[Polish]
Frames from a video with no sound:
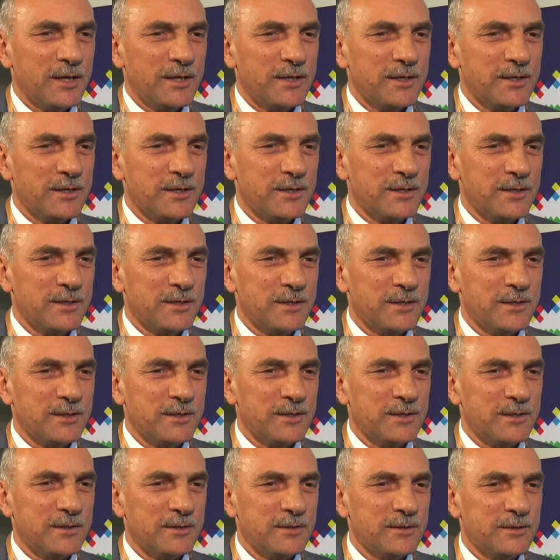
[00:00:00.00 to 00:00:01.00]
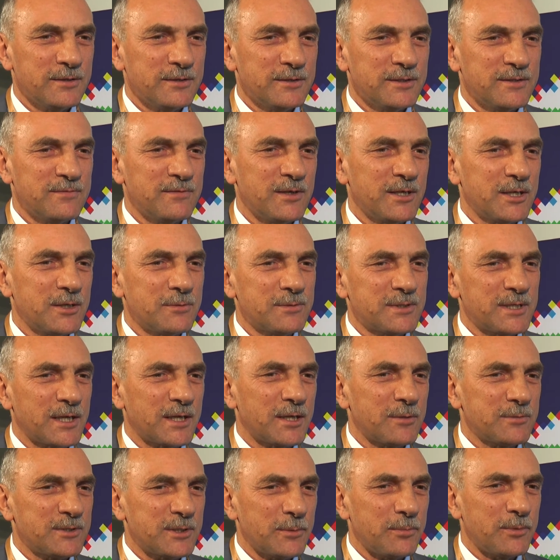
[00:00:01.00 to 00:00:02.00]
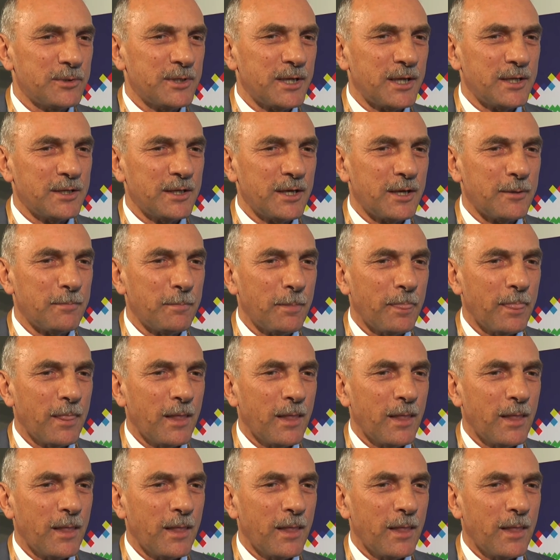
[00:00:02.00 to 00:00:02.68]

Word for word: yy, z wielkim znakiem zapytania.